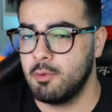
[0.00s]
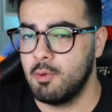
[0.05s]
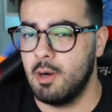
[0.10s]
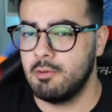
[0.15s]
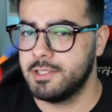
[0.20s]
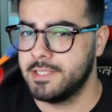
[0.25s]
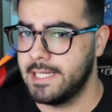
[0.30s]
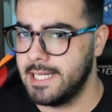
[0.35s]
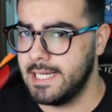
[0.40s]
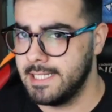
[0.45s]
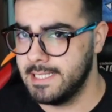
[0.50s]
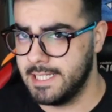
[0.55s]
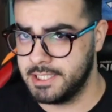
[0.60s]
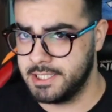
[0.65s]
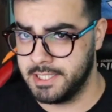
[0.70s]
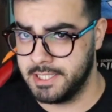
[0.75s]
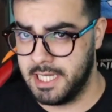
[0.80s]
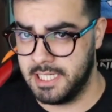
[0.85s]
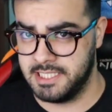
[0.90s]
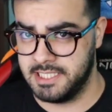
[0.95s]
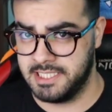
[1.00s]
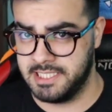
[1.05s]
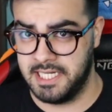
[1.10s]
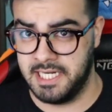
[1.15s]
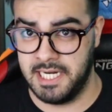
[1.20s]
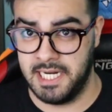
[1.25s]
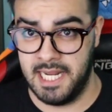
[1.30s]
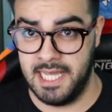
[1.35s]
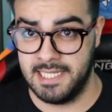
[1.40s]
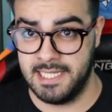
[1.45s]
Qual será a identidade
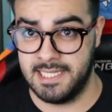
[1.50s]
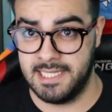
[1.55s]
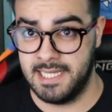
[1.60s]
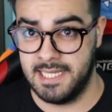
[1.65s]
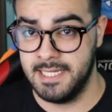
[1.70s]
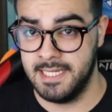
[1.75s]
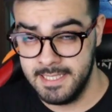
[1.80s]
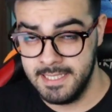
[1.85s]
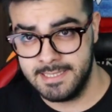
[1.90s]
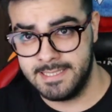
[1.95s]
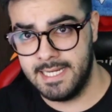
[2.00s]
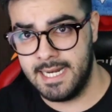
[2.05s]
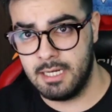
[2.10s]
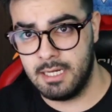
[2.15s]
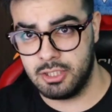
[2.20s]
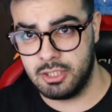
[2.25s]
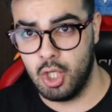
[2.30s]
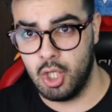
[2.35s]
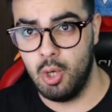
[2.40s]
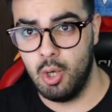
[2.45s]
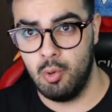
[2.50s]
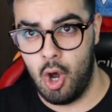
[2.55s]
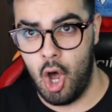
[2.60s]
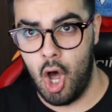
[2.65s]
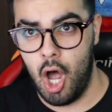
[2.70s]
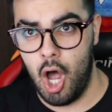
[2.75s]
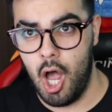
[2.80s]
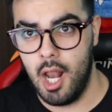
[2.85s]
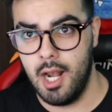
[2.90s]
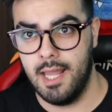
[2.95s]
secreta? Será Tom
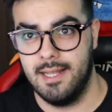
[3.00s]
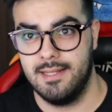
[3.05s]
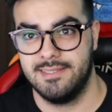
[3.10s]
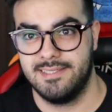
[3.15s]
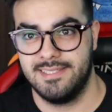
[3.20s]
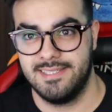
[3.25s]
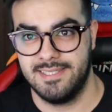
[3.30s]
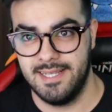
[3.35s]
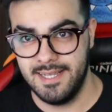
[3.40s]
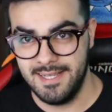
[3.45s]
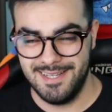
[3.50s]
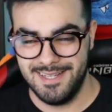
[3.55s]
Holland?